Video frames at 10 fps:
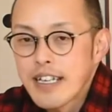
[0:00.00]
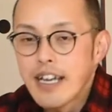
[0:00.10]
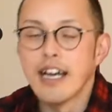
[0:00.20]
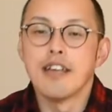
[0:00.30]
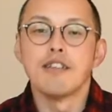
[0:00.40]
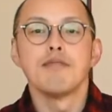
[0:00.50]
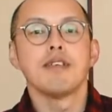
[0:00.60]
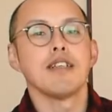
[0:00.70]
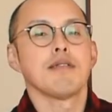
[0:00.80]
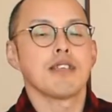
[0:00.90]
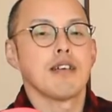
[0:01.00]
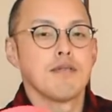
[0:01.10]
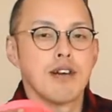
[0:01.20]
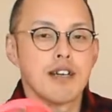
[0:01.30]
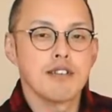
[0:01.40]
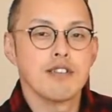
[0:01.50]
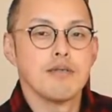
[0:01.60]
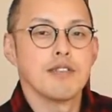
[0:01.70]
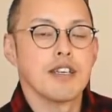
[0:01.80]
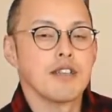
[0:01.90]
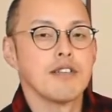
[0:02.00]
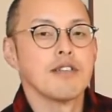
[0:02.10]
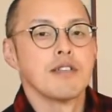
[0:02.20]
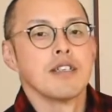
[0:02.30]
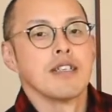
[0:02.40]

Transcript: あの皆さんもあると思うけど、